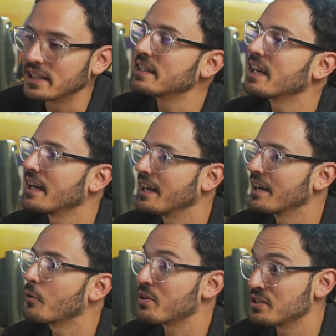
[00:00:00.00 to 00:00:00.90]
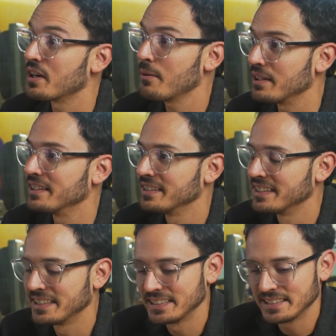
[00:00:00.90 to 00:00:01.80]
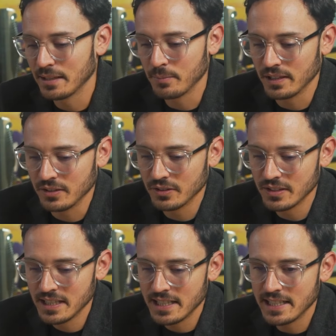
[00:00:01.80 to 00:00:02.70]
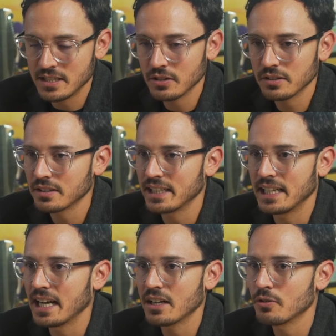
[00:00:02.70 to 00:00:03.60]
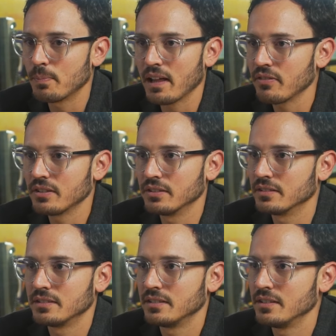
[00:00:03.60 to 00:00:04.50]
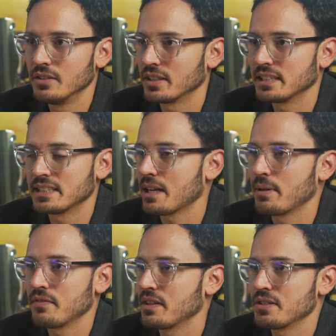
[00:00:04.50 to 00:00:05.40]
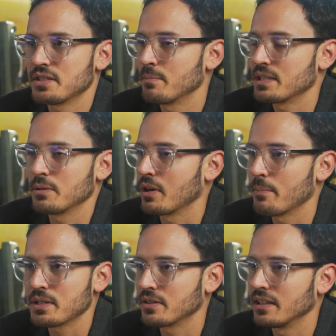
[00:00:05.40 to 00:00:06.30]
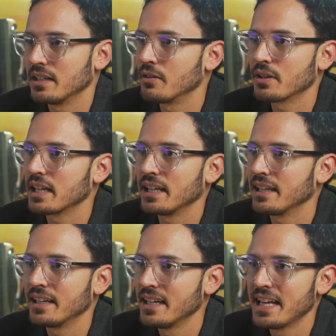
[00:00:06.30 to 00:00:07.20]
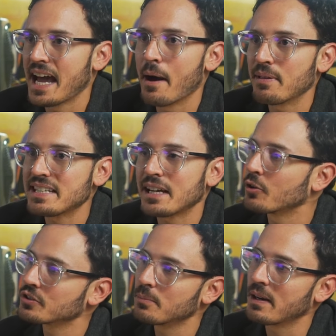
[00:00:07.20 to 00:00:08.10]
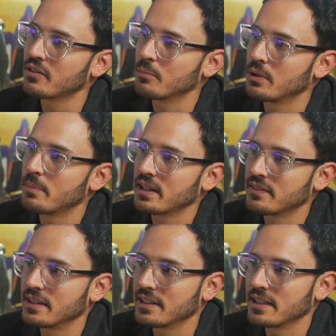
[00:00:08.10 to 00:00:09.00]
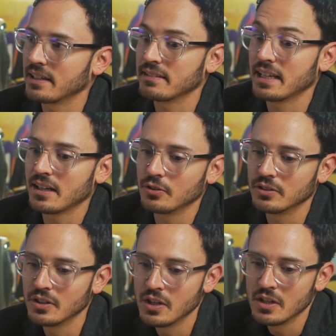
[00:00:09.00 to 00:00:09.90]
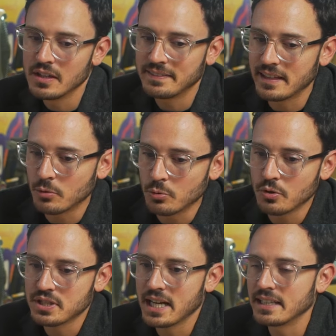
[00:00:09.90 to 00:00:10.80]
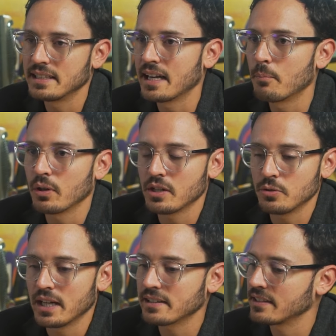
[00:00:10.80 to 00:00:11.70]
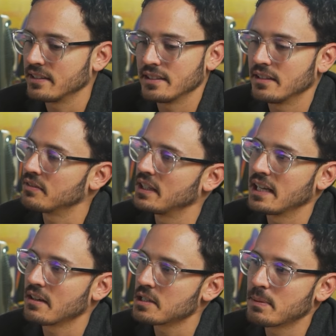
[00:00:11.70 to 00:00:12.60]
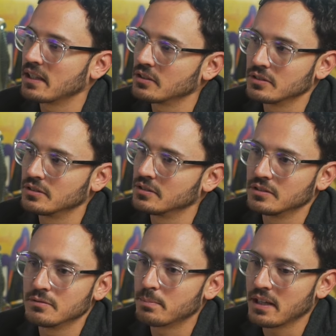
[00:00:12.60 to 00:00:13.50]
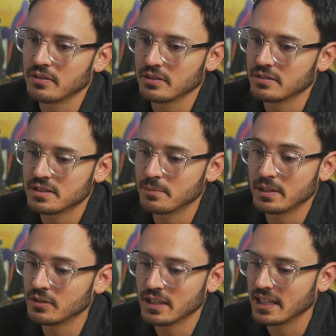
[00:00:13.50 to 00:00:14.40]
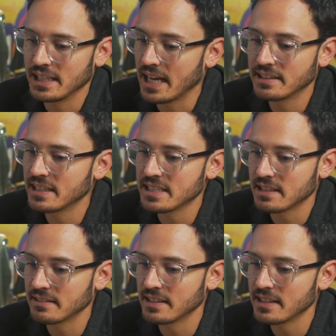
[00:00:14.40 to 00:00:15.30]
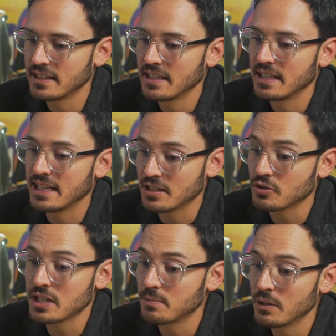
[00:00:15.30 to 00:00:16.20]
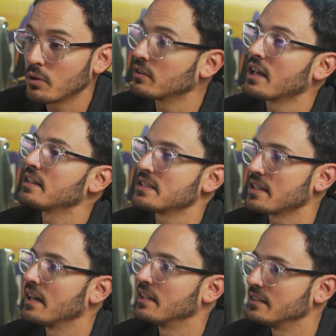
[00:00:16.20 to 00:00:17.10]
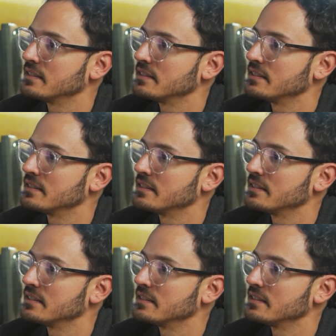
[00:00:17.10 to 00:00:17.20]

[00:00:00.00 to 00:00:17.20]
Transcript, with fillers: ética cuestionable. Sí, claro. También, ¿no? Y yo creo que en el largo plazo lo que te trae beneficios siempre ser buena persona. Aunque a veces a corto plazo pueda parecer que hacer algo de dudosa ética puede ayudarte, al final acabas pagando un, precio. Siempre digo que la ética es hacer las cosas bien cuando nadie te está